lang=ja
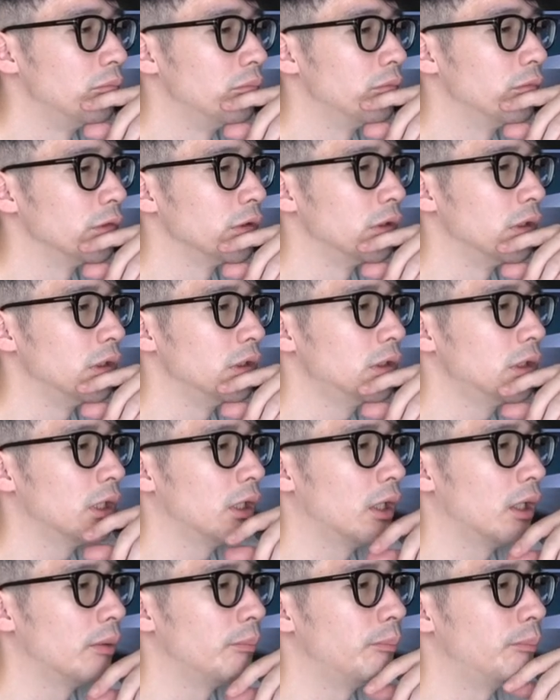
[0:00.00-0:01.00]
まあ、大体
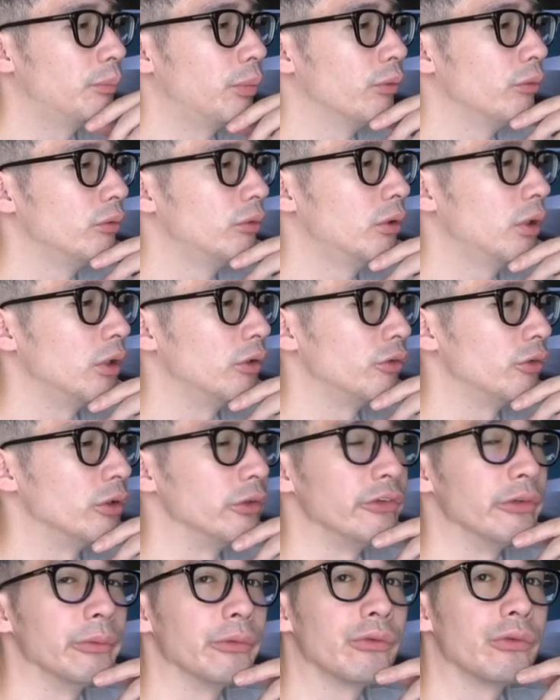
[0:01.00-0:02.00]
8本ぐらいですね、
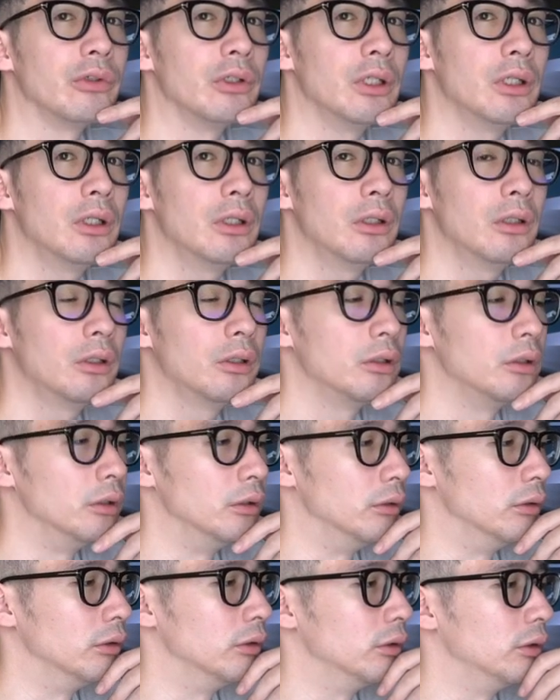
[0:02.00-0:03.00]
自分ですよね。う
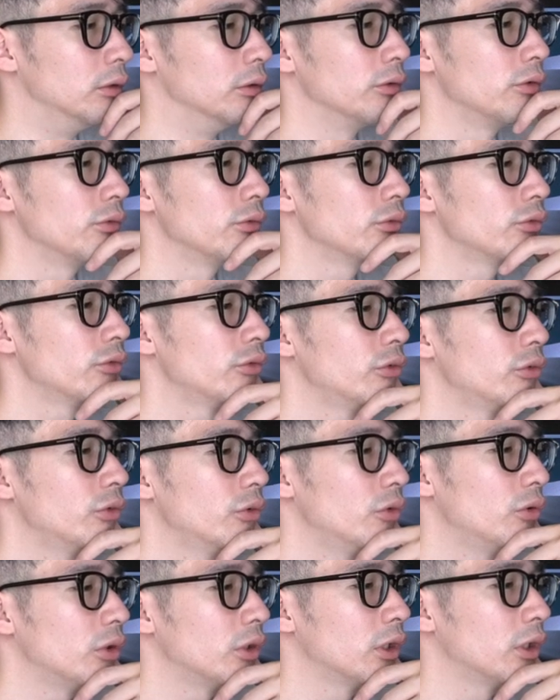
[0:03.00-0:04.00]
ん、そうする
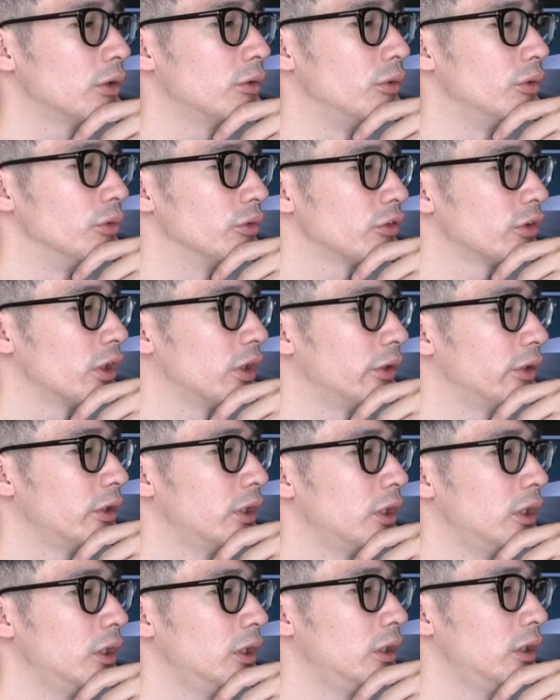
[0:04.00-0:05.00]
と結構予算
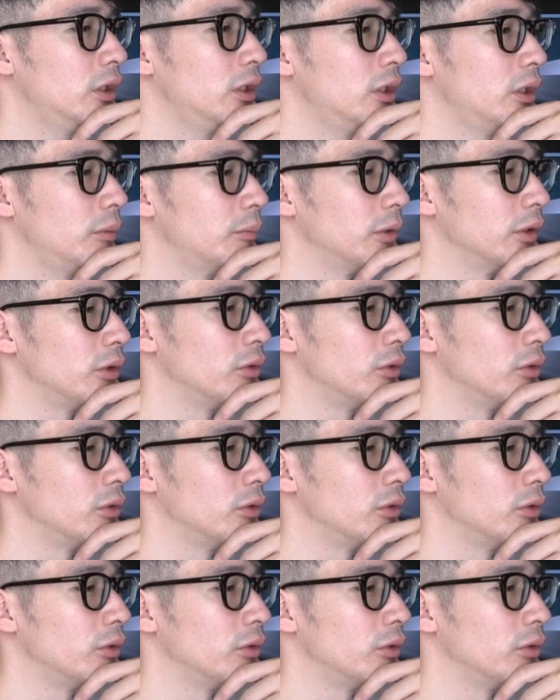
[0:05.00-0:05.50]
的に、まあ、